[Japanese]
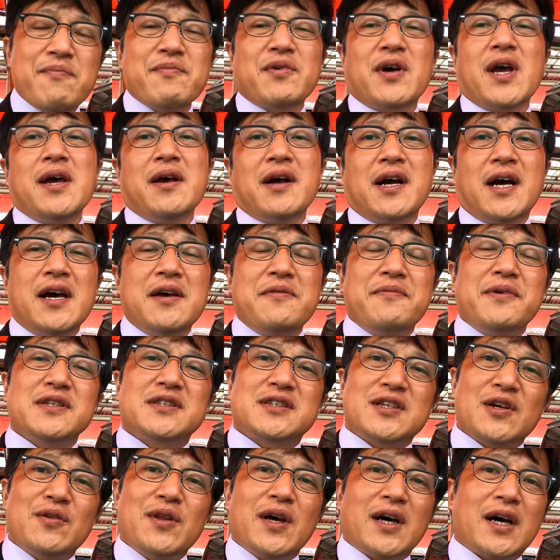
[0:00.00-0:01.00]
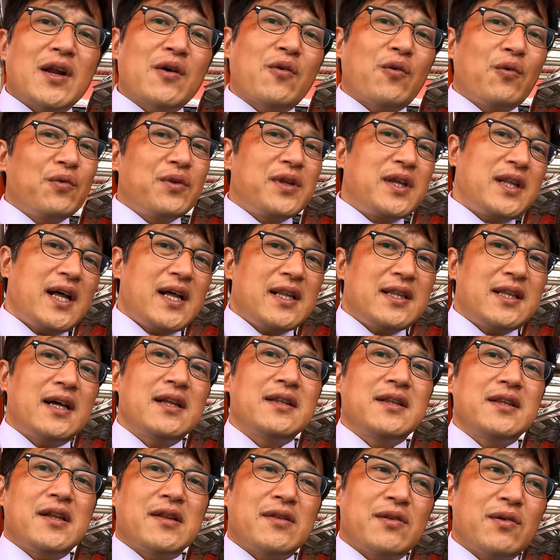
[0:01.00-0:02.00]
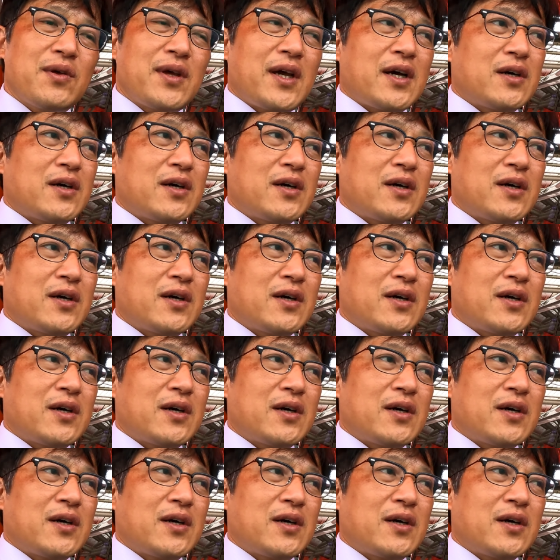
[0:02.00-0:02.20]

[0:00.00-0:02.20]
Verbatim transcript: 全部買いましたよ、だからこの値段なんですよ、